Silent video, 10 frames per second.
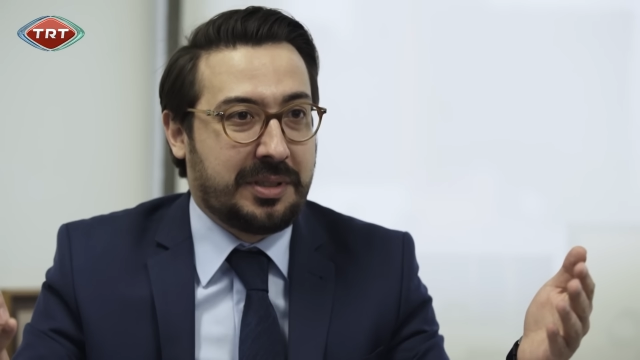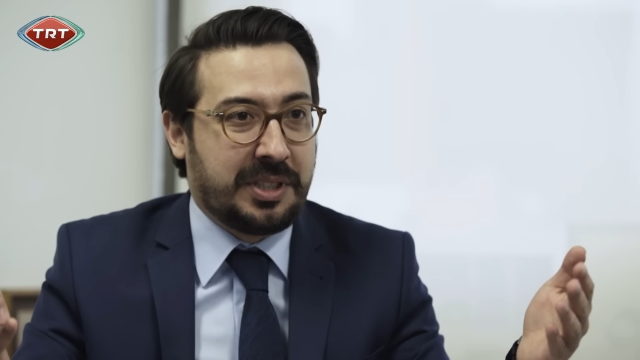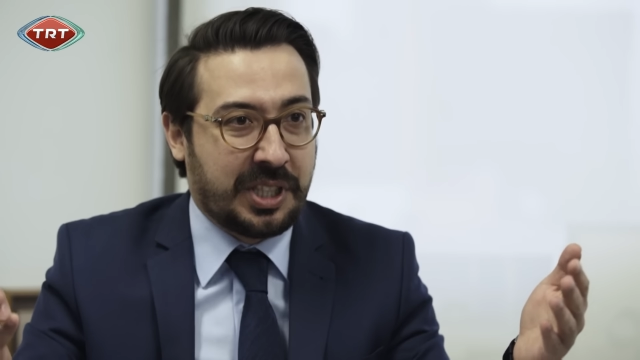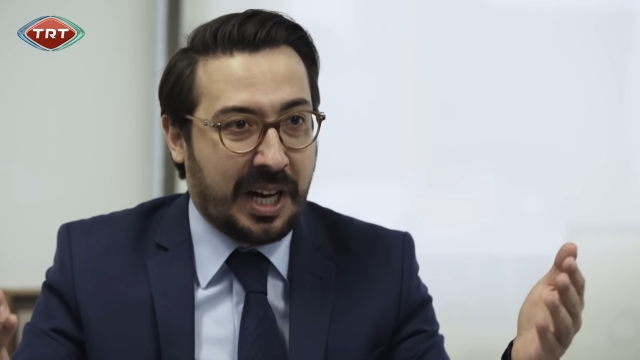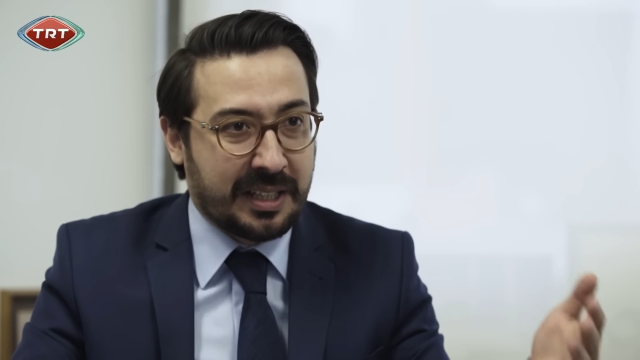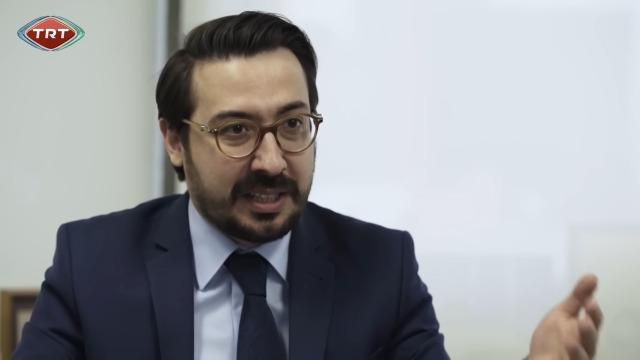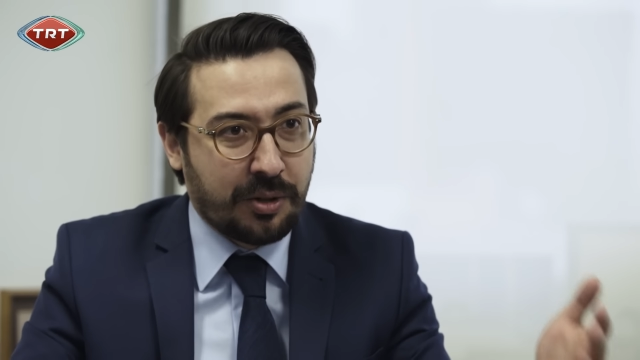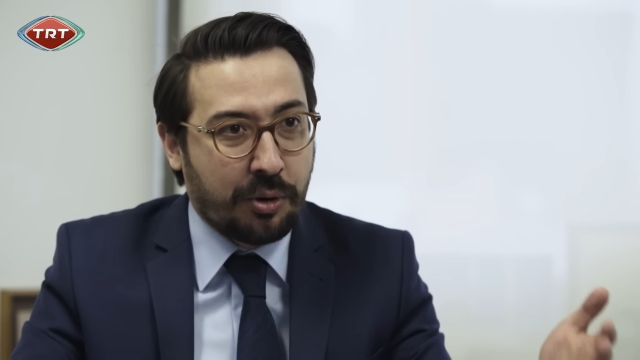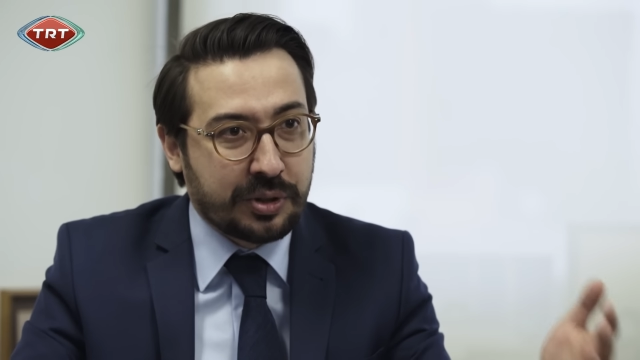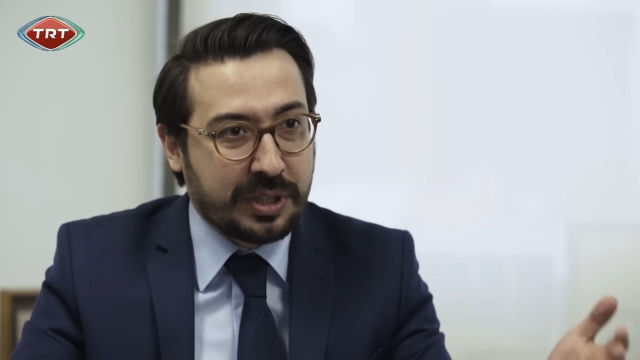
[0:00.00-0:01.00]
yargı
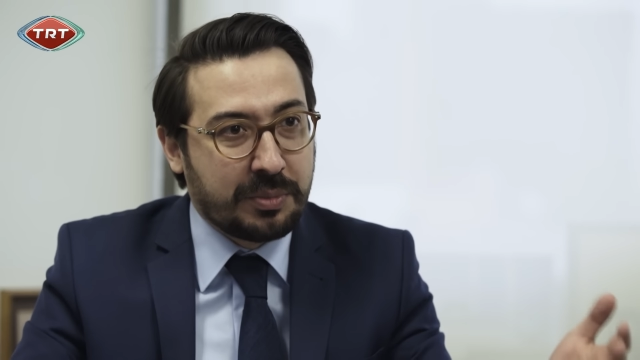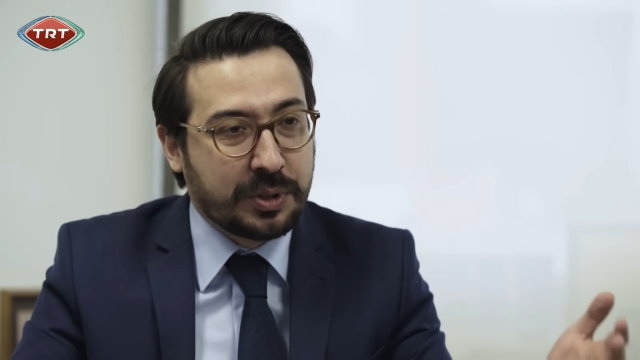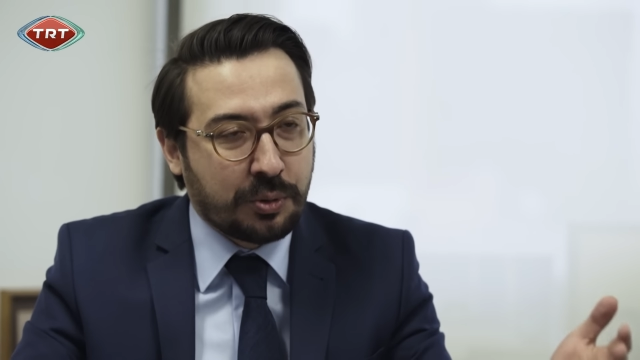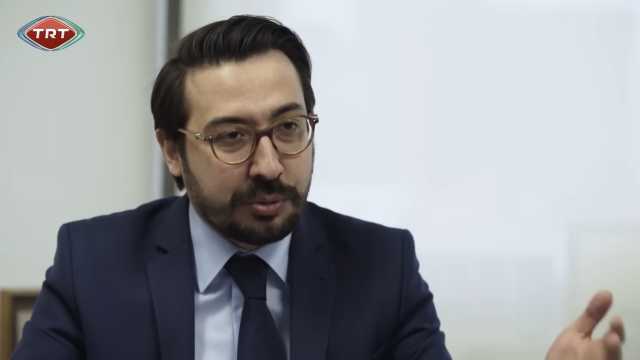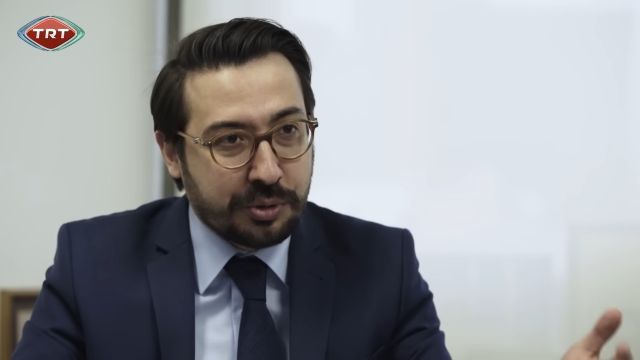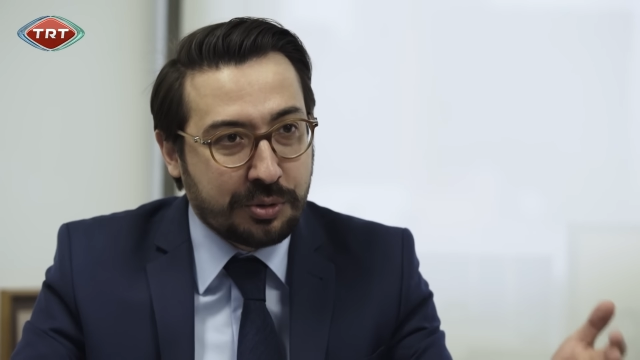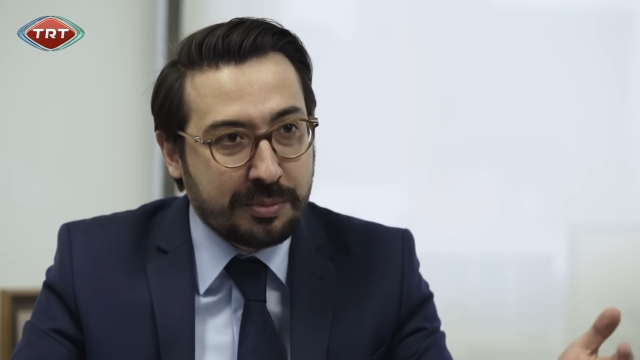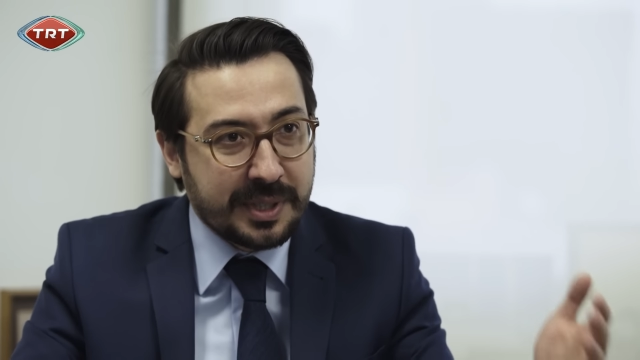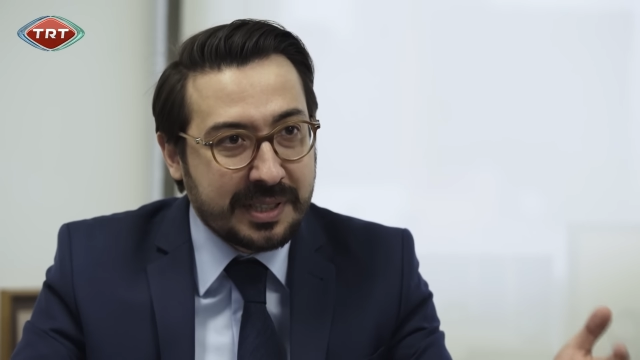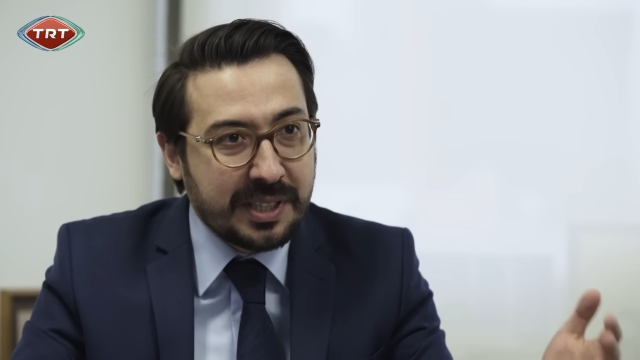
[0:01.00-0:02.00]
ortamının
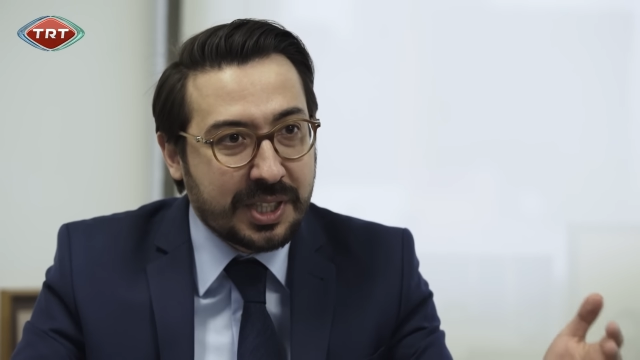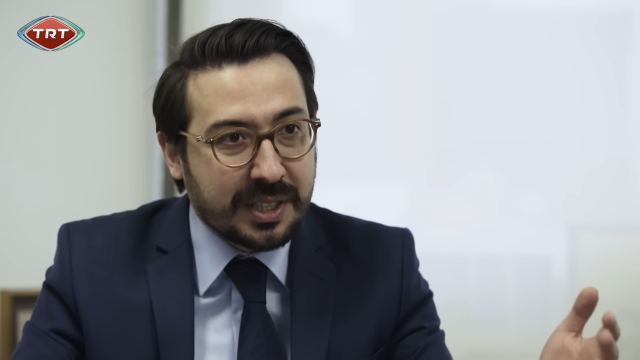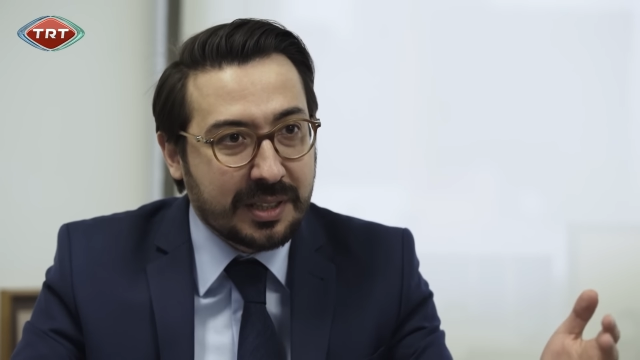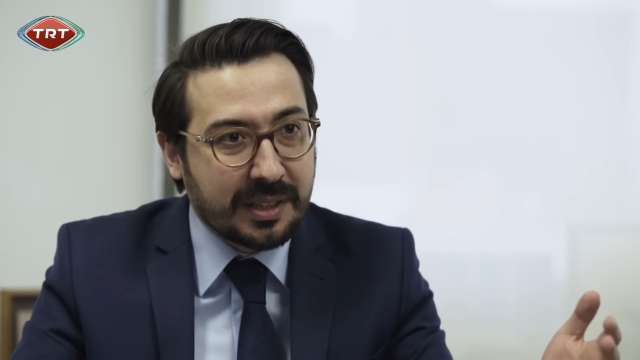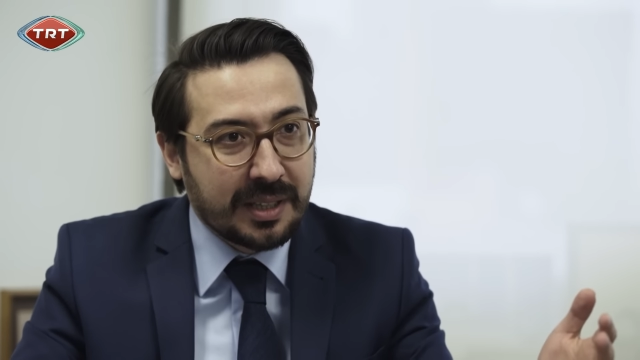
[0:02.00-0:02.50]
oluşturulması için